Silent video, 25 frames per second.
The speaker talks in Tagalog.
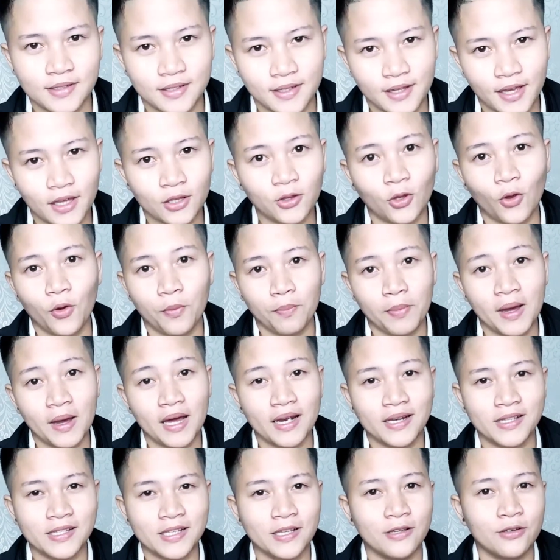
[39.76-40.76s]
Ito,
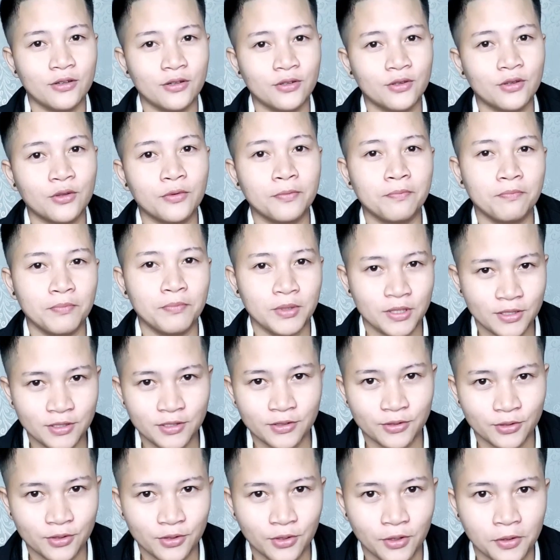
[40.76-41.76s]
para sa itong
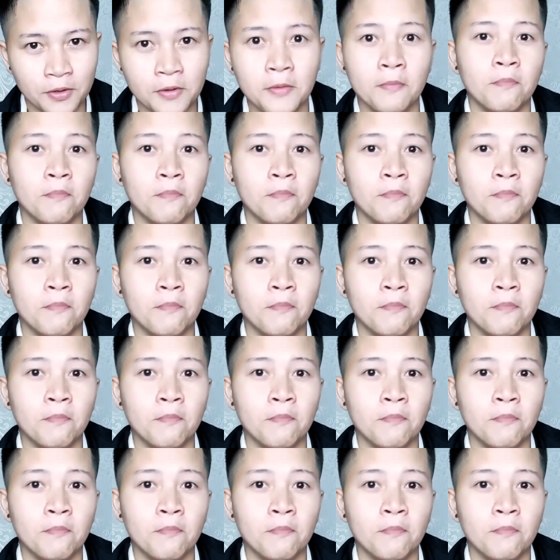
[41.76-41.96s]
biling to.